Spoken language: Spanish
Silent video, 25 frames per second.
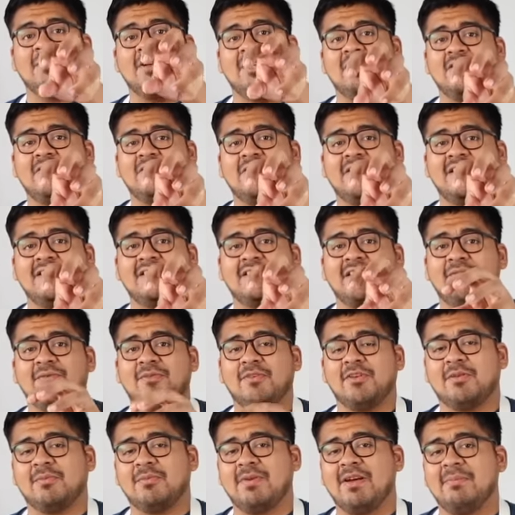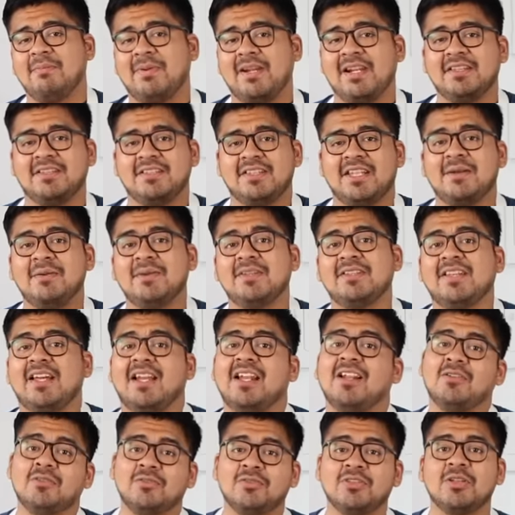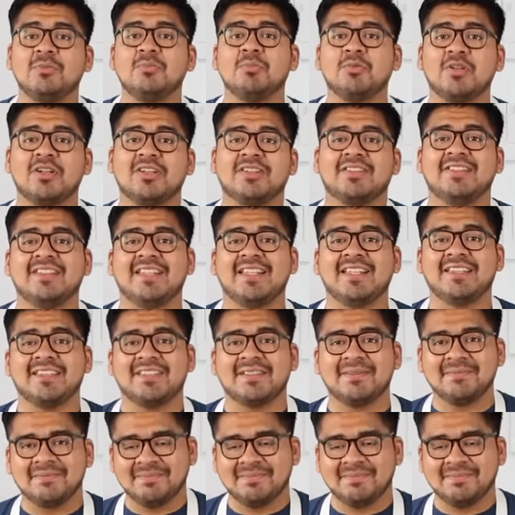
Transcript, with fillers: manos de esta forma para así evitar algún tipo de accidente.